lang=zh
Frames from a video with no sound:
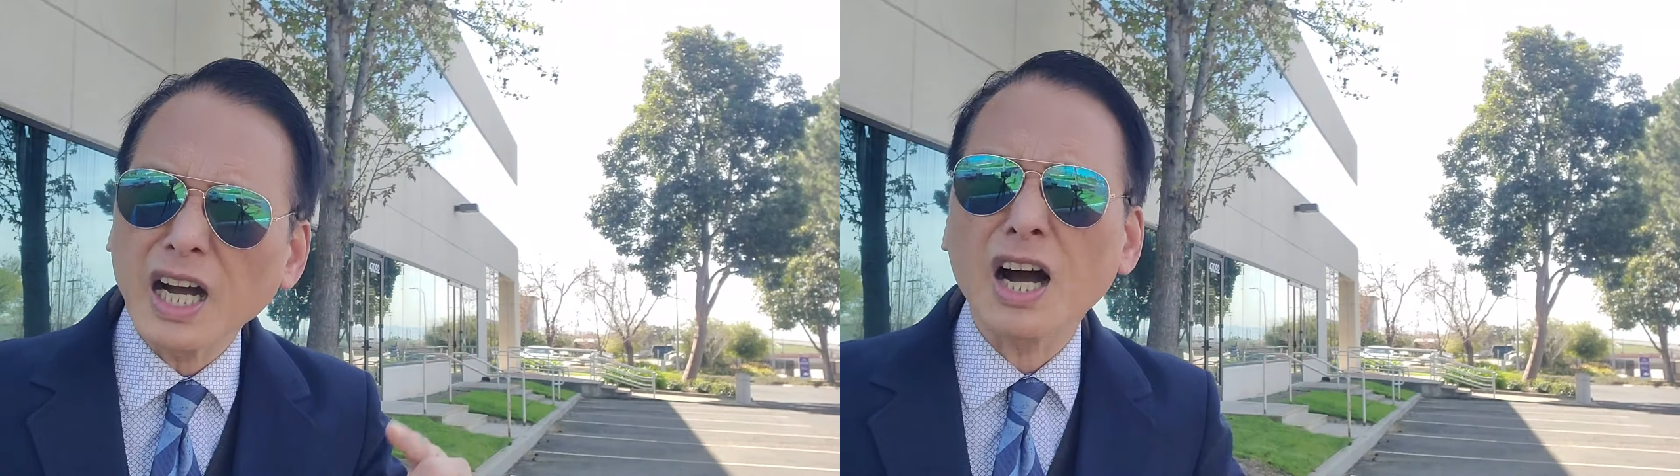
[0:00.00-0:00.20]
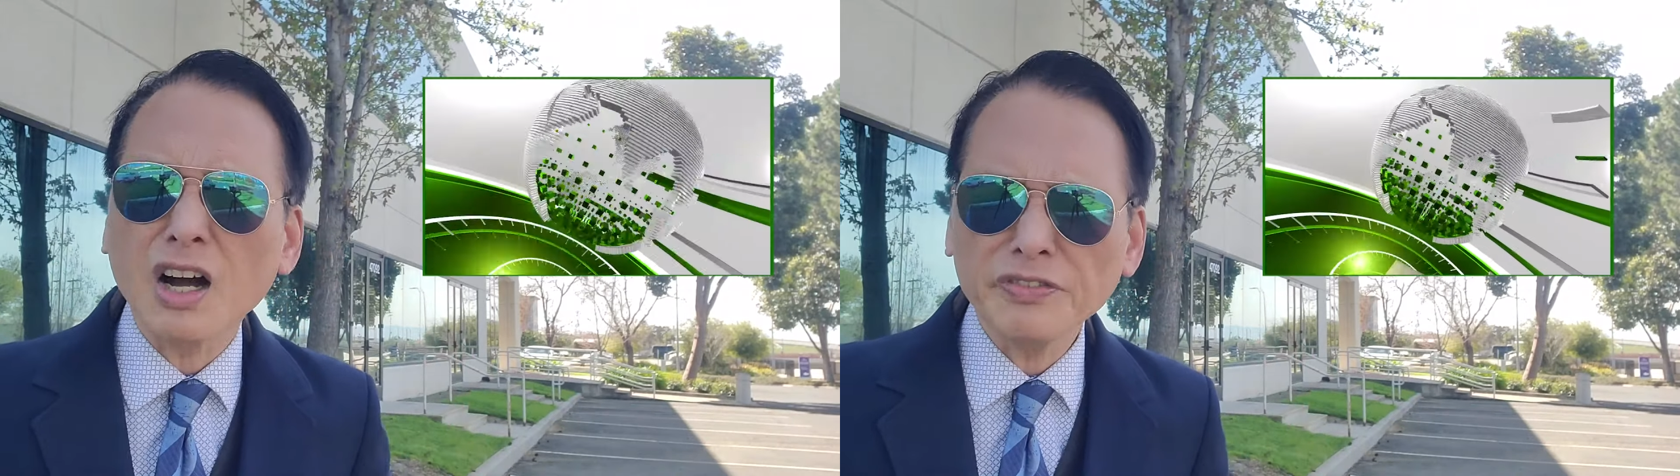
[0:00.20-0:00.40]

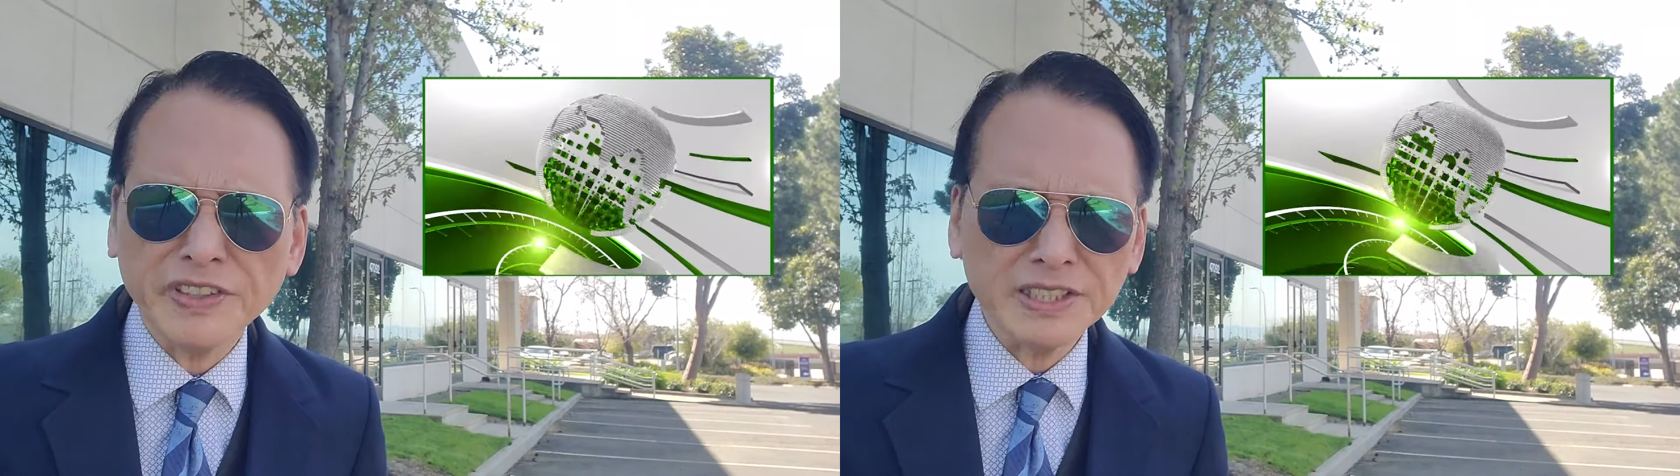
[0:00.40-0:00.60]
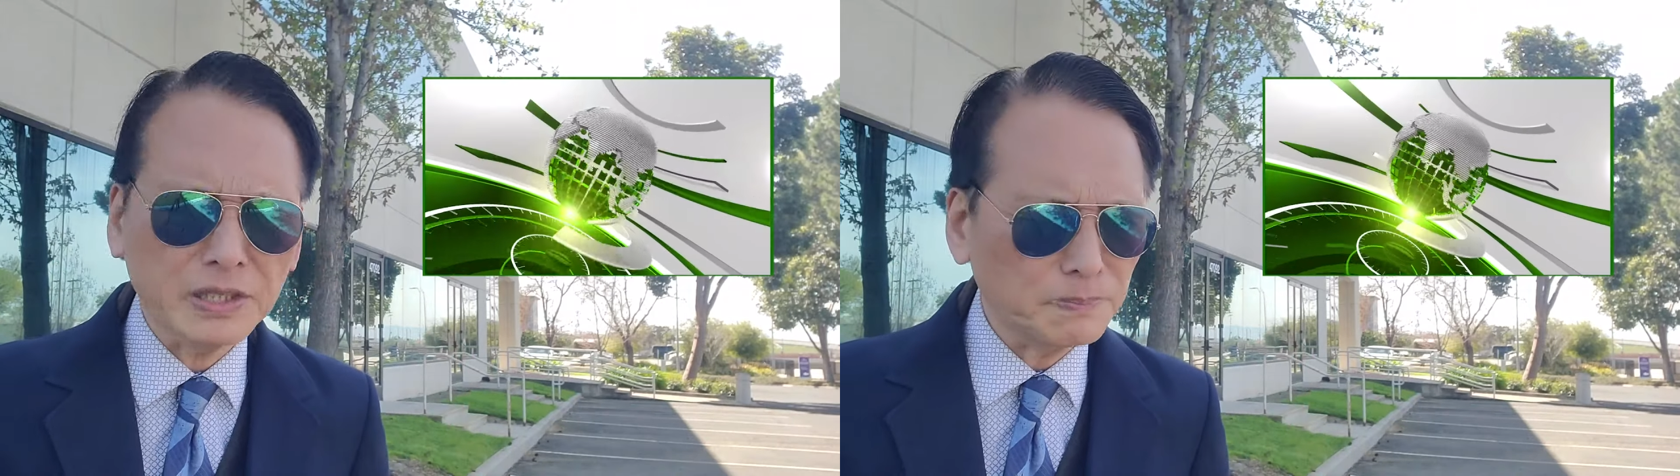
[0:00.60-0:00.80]

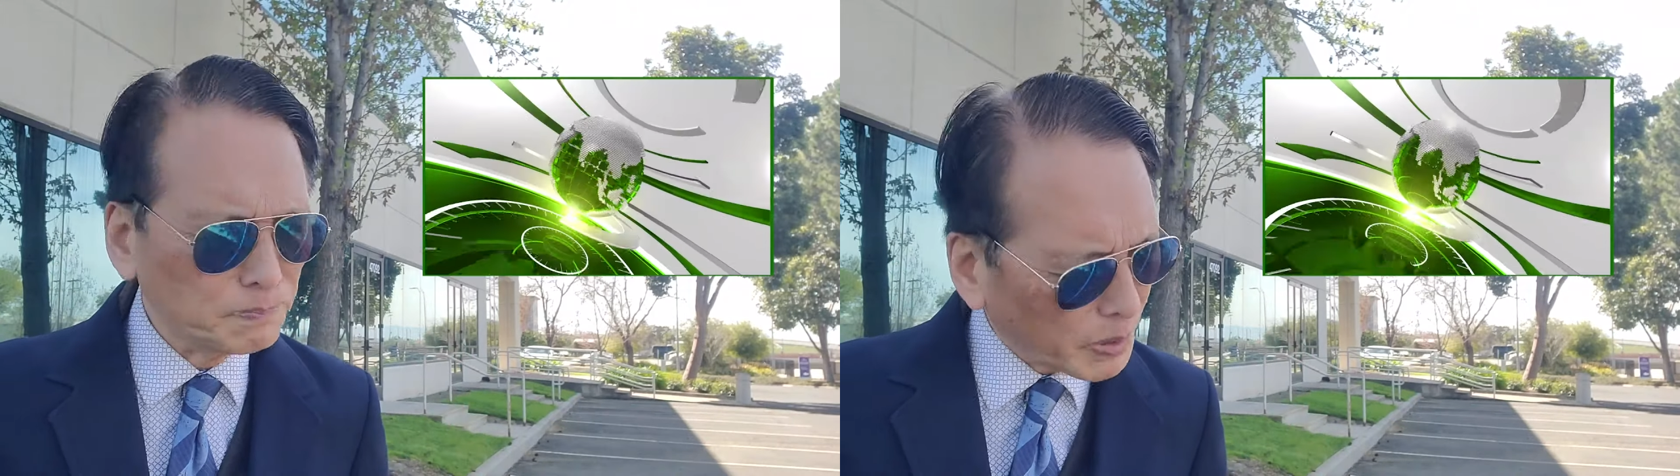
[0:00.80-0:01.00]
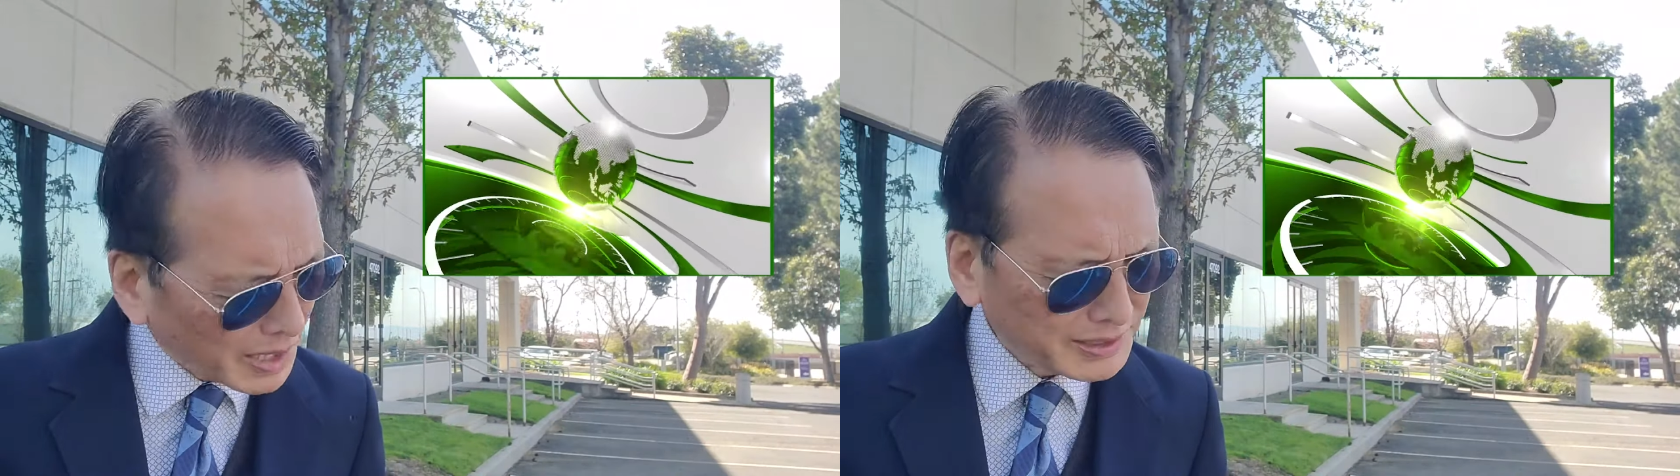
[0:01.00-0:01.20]
Office
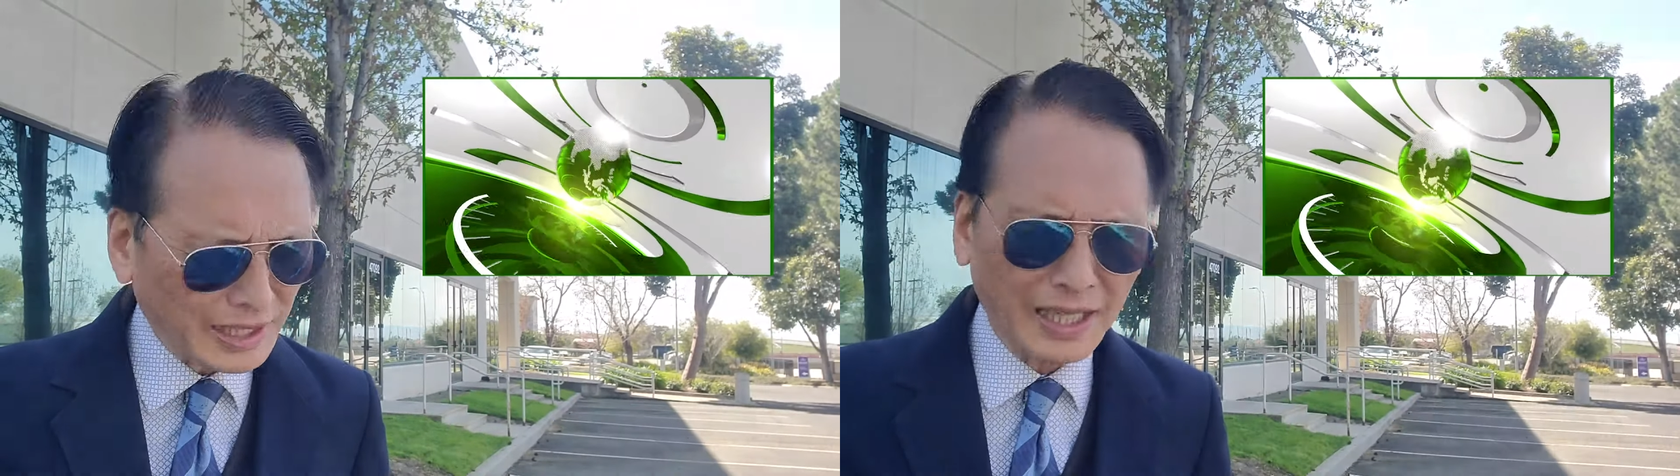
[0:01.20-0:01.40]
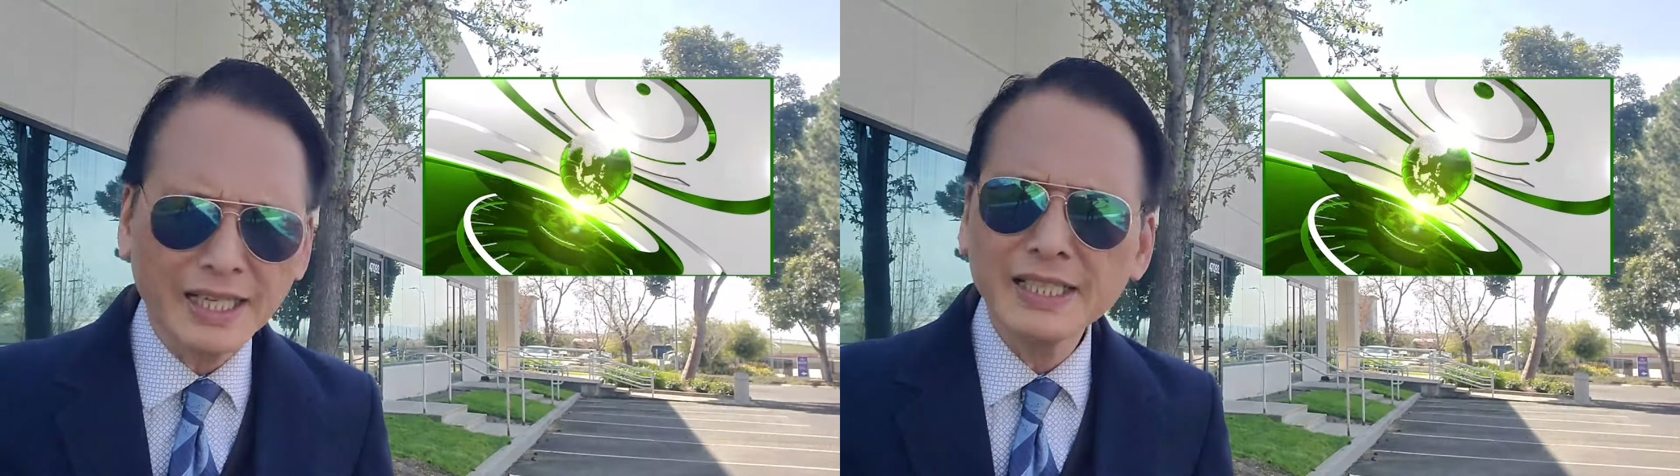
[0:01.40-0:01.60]
Plaza，